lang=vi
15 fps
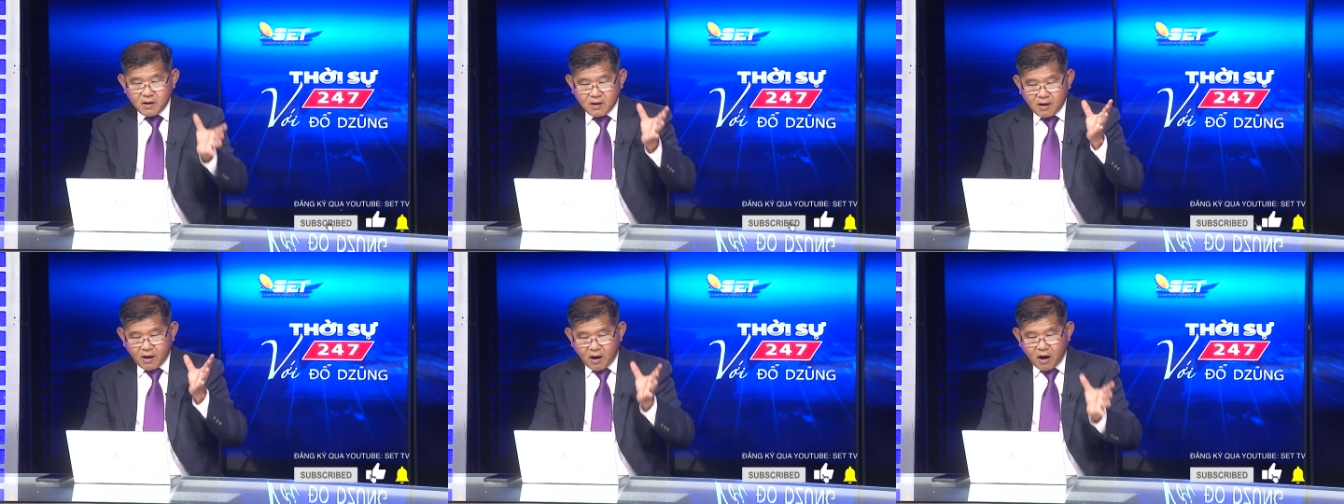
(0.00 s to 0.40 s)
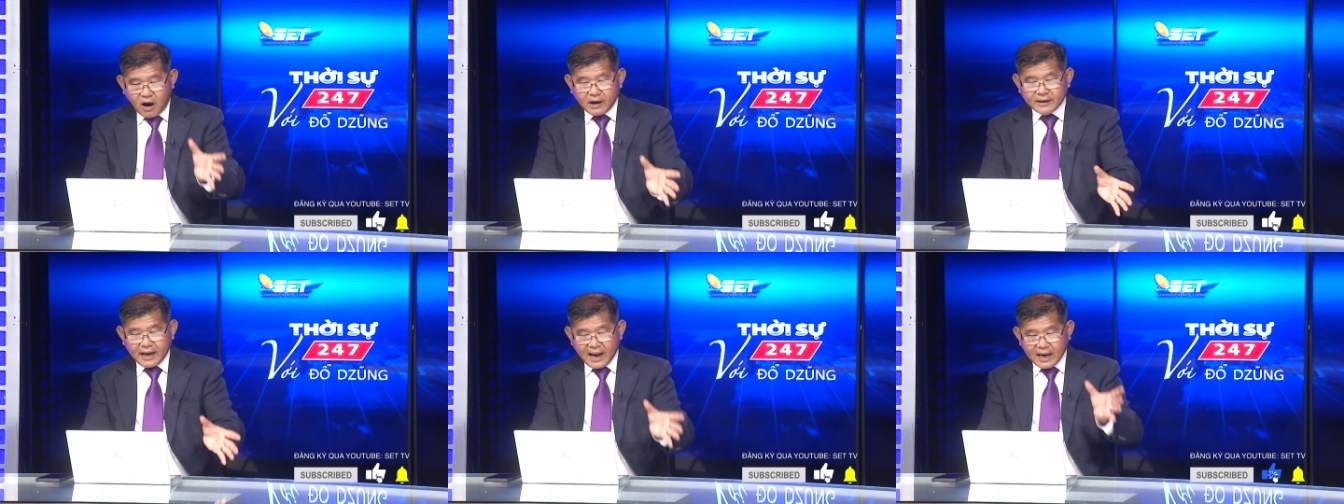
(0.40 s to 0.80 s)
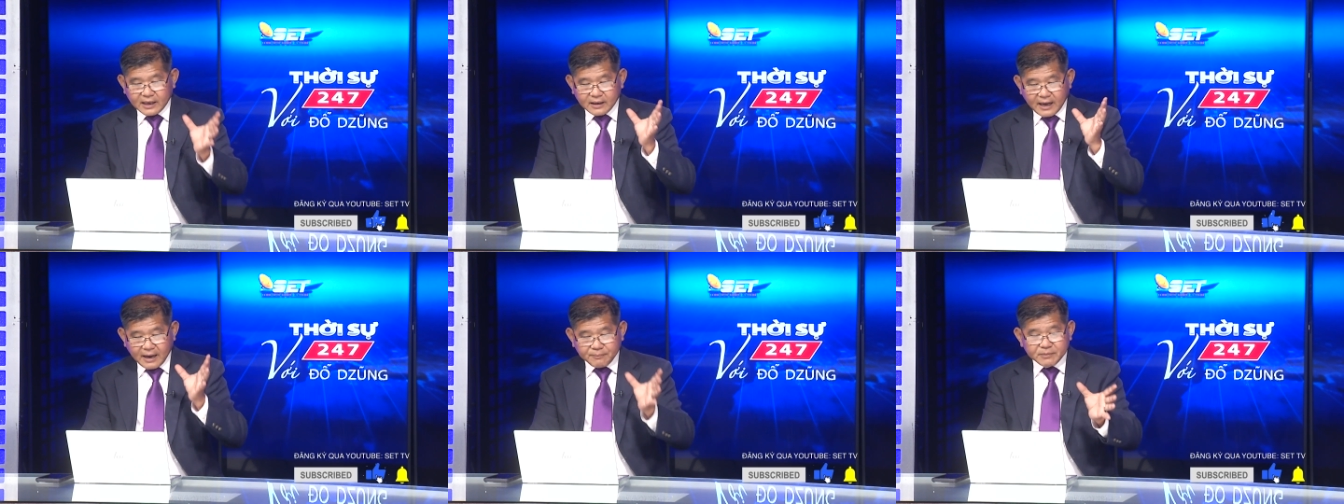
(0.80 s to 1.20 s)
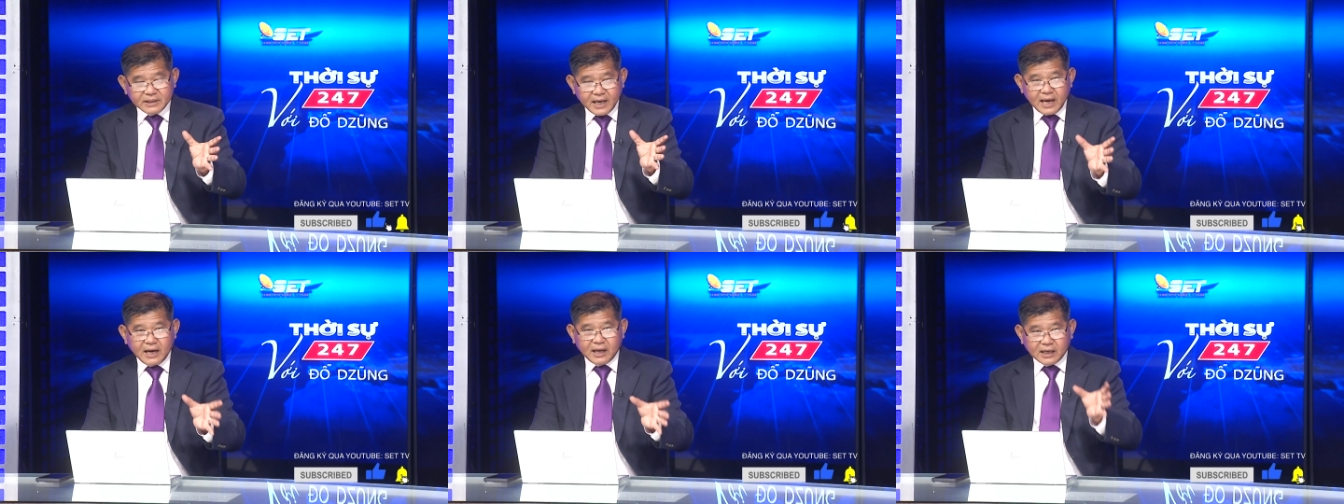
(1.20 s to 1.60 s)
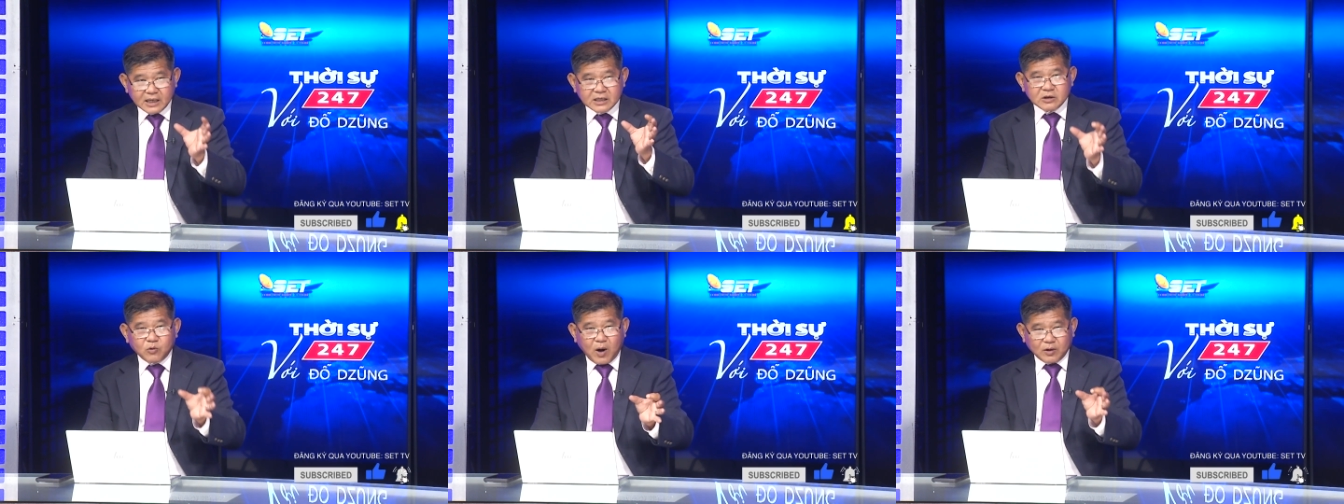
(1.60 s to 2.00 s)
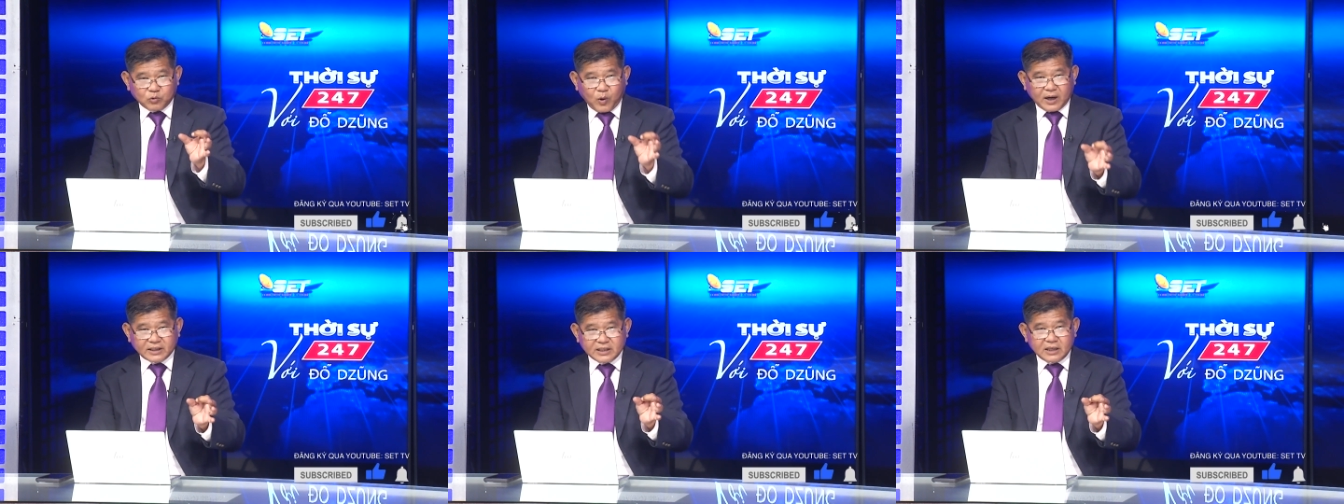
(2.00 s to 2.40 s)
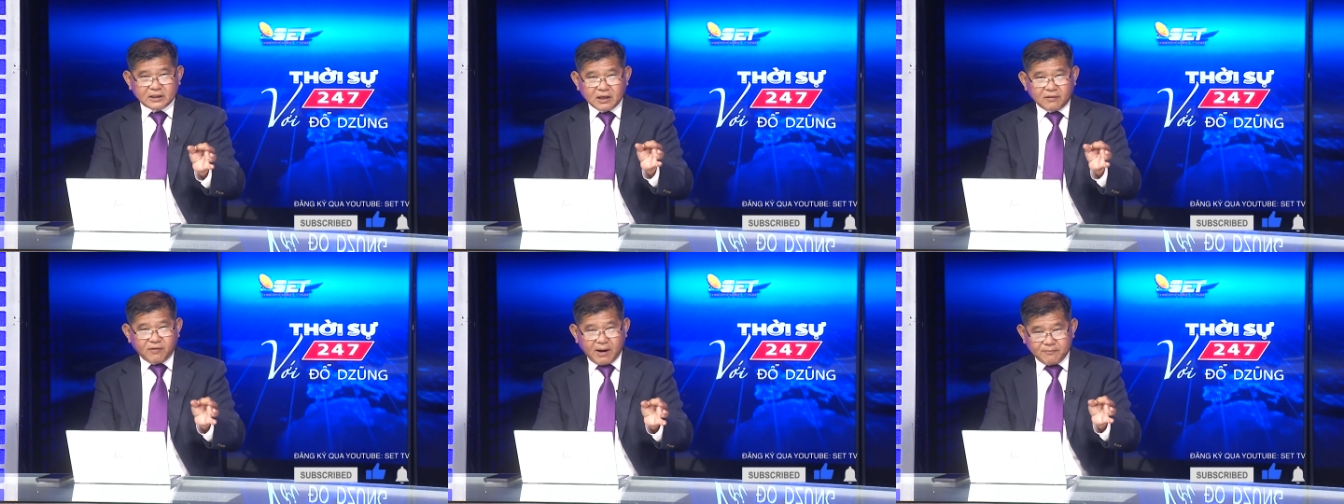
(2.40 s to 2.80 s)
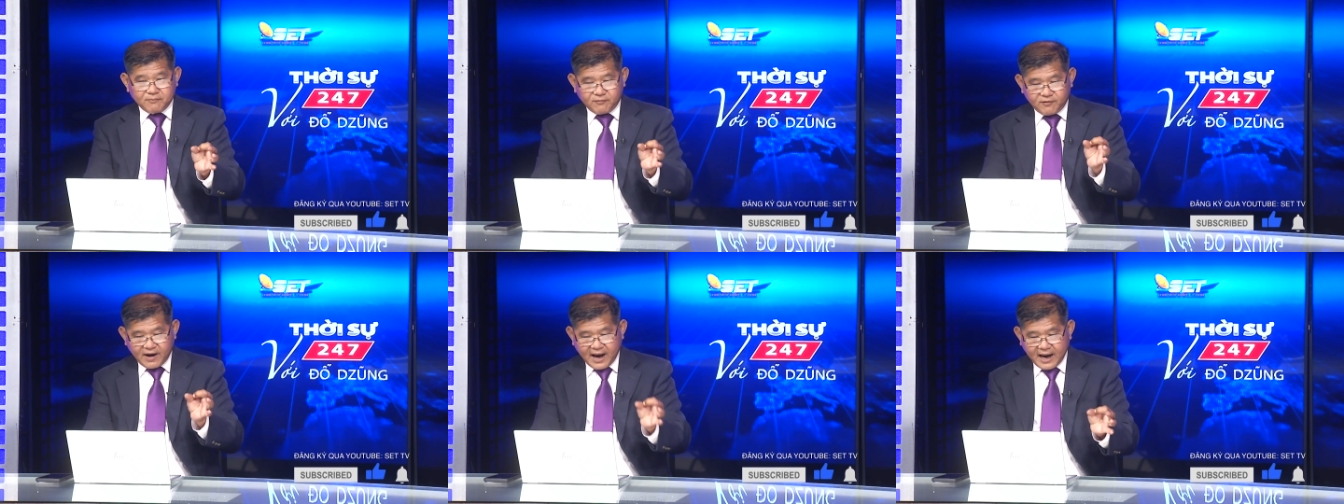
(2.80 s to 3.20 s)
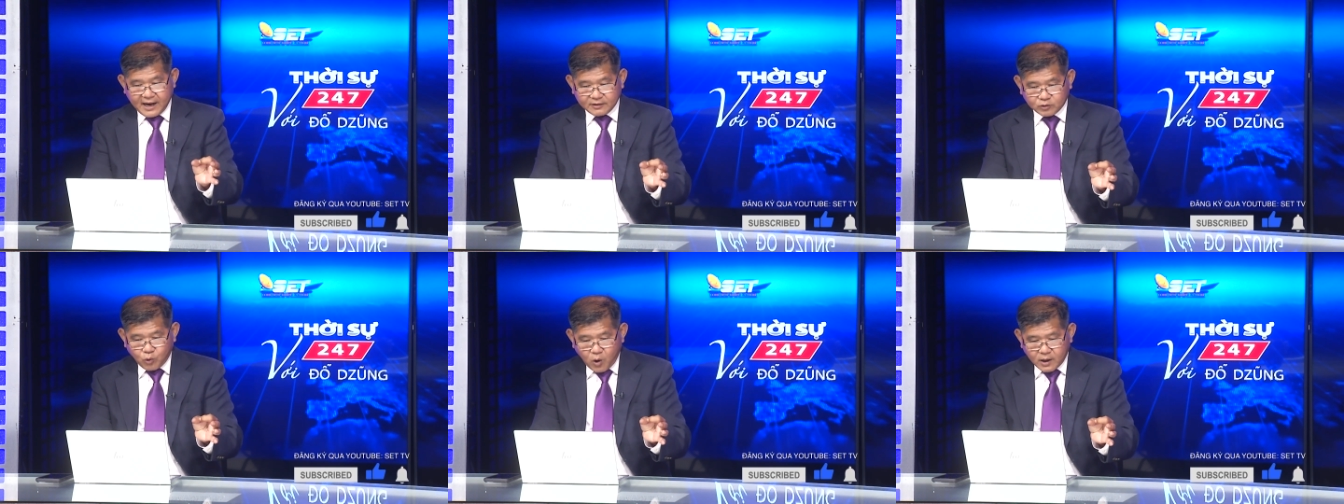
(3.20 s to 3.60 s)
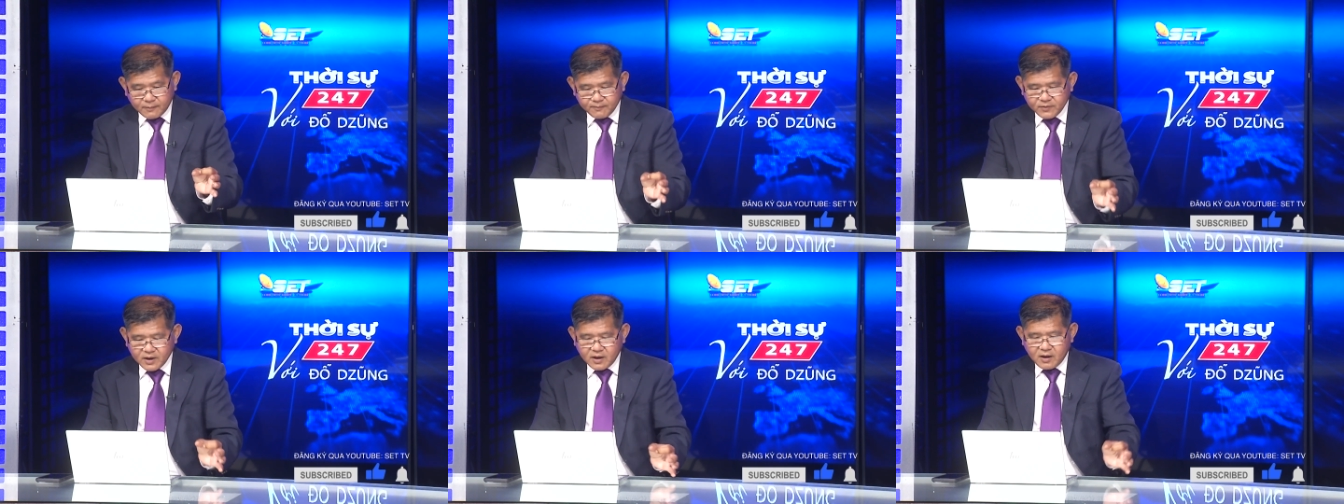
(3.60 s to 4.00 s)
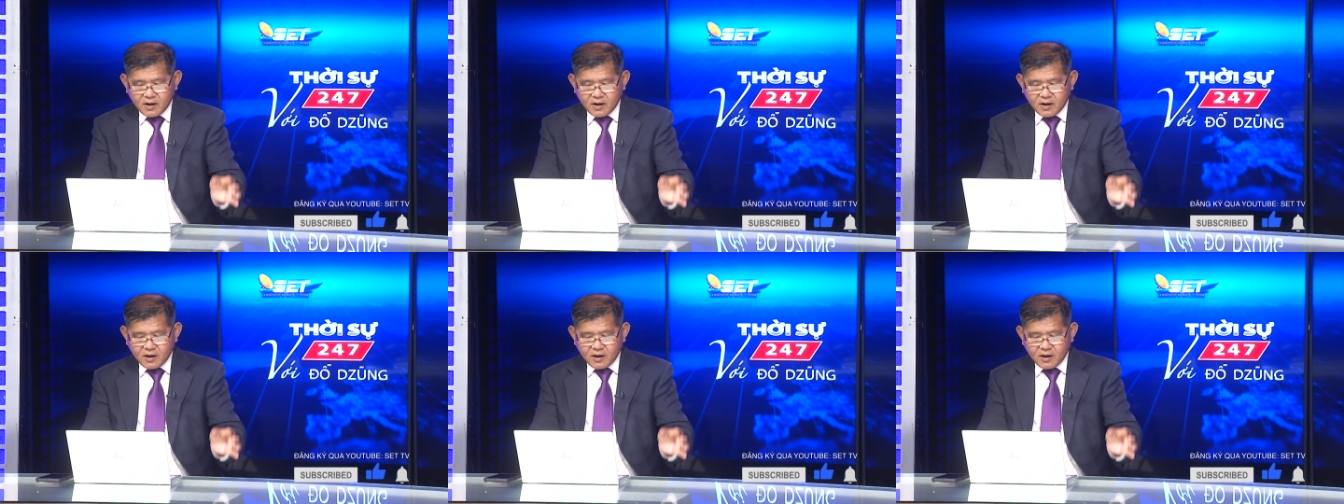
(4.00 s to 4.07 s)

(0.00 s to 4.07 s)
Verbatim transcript: họ đã, FDA là cơ quan quản trị thực phẩm và thuốc,